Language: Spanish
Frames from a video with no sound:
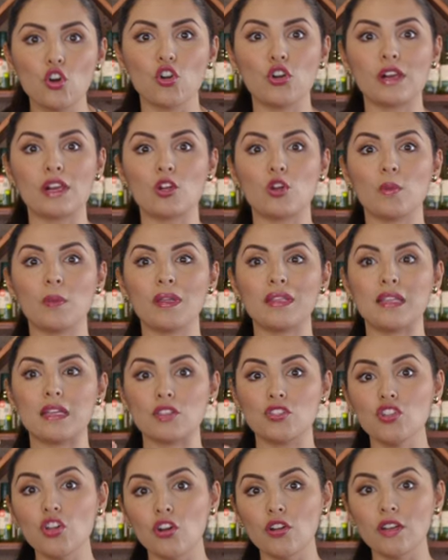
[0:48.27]
con
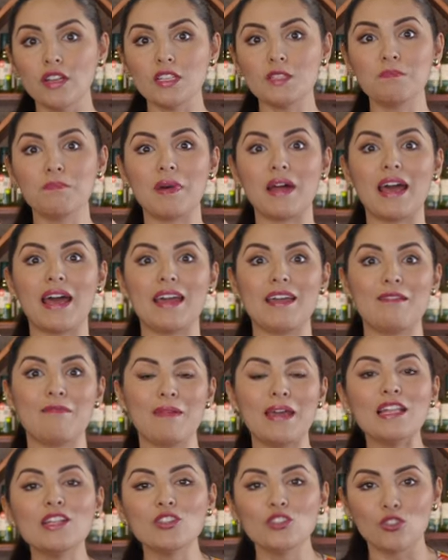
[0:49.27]
recomendaciones para
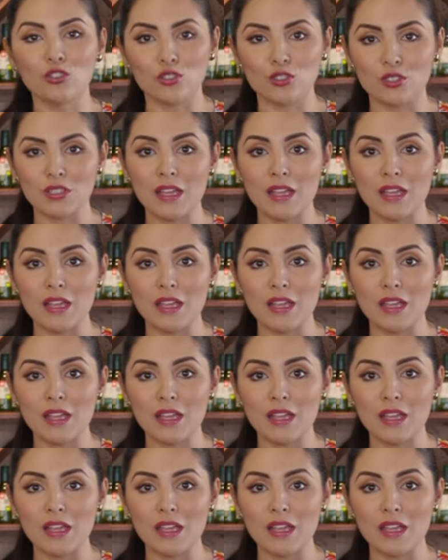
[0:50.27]
eventos